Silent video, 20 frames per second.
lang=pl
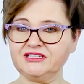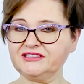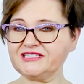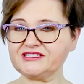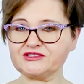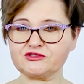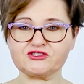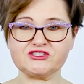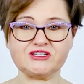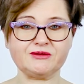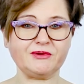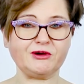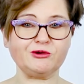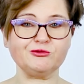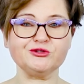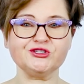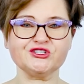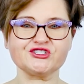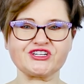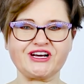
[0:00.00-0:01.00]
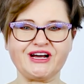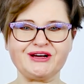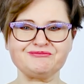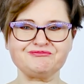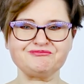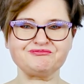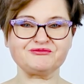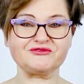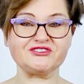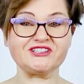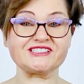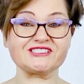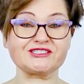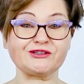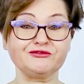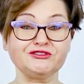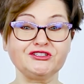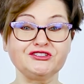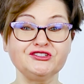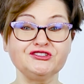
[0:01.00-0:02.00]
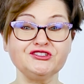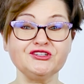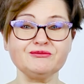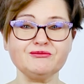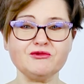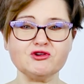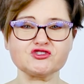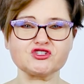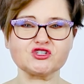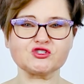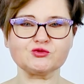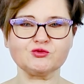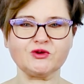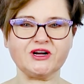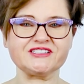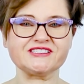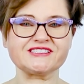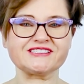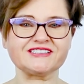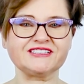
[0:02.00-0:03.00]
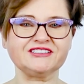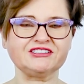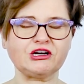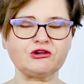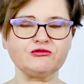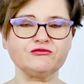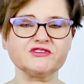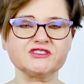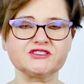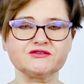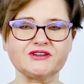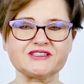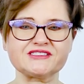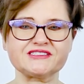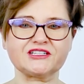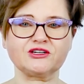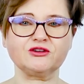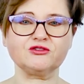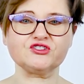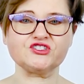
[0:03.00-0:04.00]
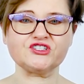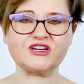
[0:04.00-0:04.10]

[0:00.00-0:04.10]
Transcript: Jest to ślepa uliczka. Dziecko wtedy nie może słuchać sygnałów z własnego